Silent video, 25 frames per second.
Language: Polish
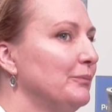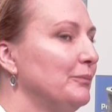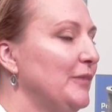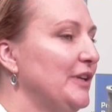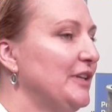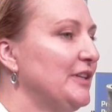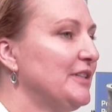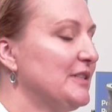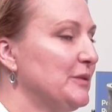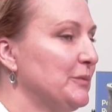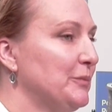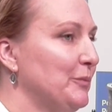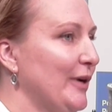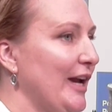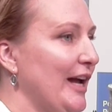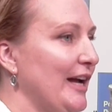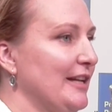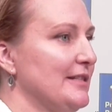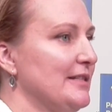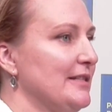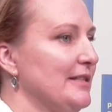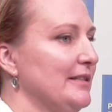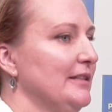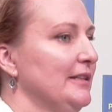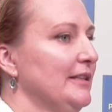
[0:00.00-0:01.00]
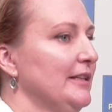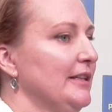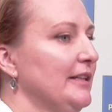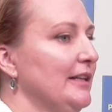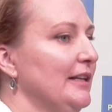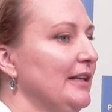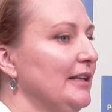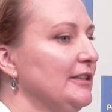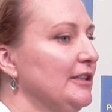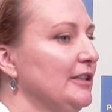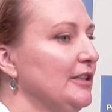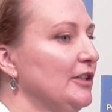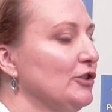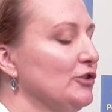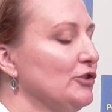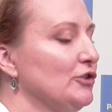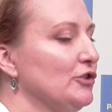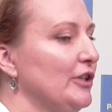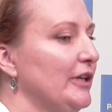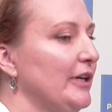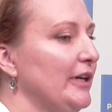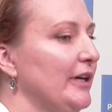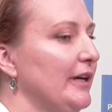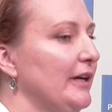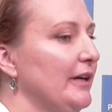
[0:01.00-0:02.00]
miejsc pracy, dlatego
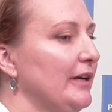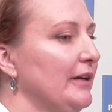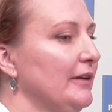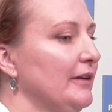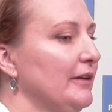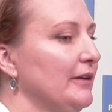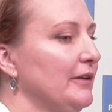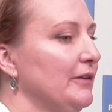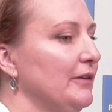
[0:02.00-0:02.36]
że